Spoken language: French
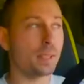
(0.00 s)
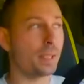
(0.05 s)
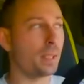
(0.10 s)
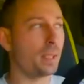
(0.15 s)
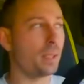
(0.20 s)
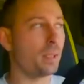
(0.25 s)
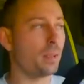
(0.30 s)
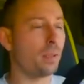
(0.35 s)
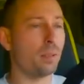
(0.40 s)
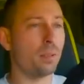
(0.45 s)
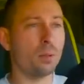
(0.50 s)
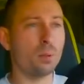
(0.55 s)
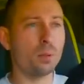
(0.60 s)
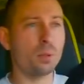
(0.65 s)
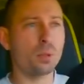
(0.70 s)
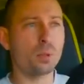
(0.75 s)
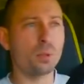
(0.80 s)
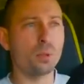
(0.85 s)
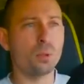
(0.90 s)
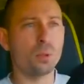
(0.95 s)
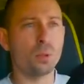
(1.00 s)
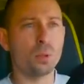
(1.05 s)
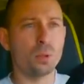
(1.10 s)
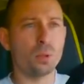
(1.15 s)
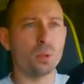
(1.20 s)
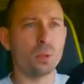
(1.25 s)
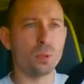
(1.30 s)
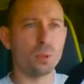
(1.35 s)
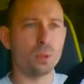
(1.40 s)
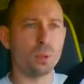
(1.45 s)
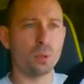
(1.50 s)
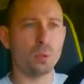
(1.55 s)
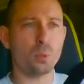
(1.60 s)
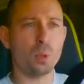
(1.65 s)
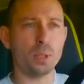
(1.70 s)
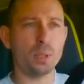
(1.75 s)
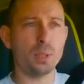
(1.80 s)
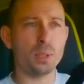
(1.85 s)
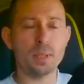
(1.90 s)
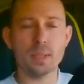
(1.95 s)
c'est au-dessus de 3,5
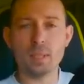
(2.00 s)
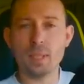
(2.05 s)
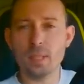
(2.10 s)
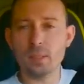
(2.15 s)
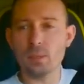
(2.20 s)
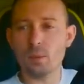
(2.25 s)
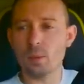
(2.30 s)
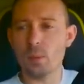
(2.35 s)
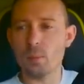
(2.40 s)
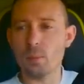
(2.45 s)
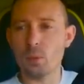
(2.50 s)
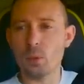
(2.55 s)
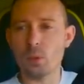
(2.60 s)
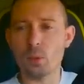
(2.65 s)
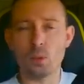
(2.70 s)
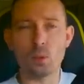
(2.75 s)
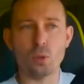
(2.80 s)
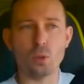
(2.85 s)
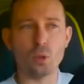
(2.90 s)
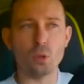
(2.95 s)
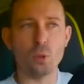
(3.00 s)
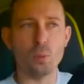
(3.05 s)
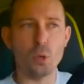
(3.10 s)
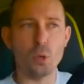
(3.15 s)
tonnes normalement en